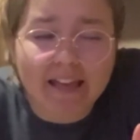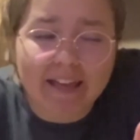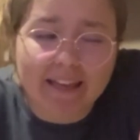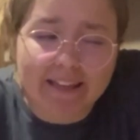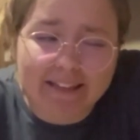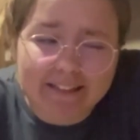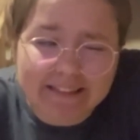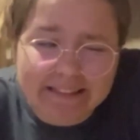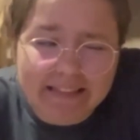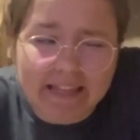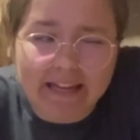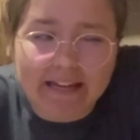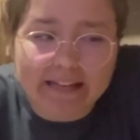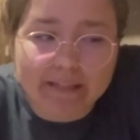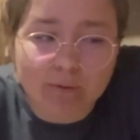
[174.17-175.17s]
e
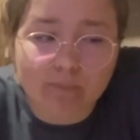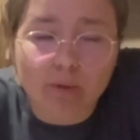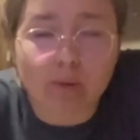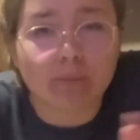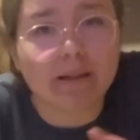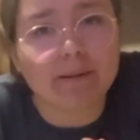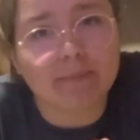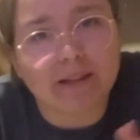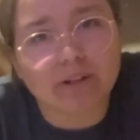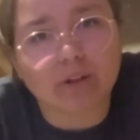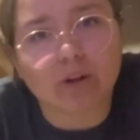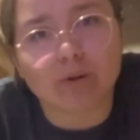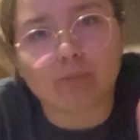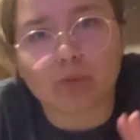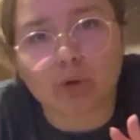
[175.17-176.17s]
ter aí um probleminha no
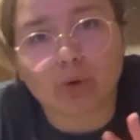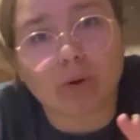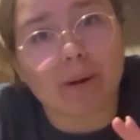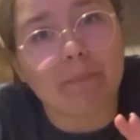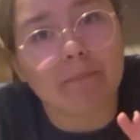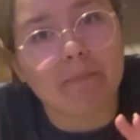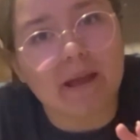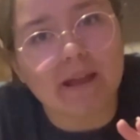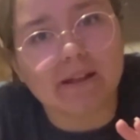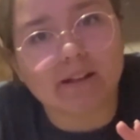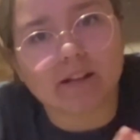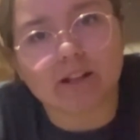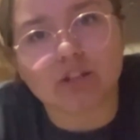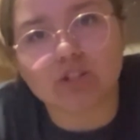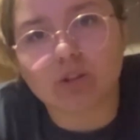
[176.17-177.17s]
aeroporto é bem
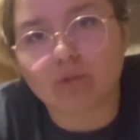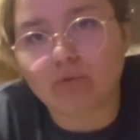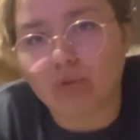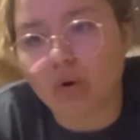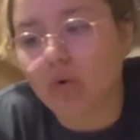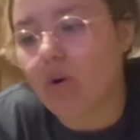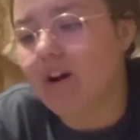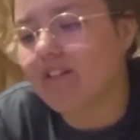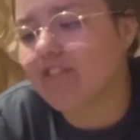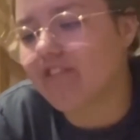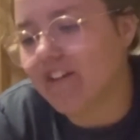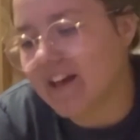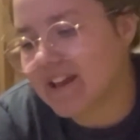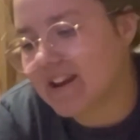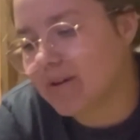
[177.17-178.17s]
grande. Eu vou com a
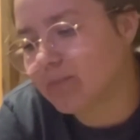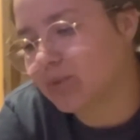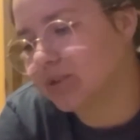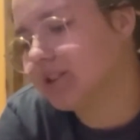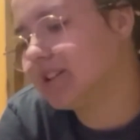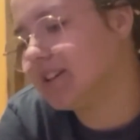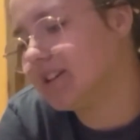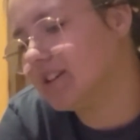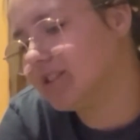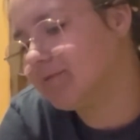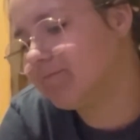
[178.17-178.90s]
fé, né, porque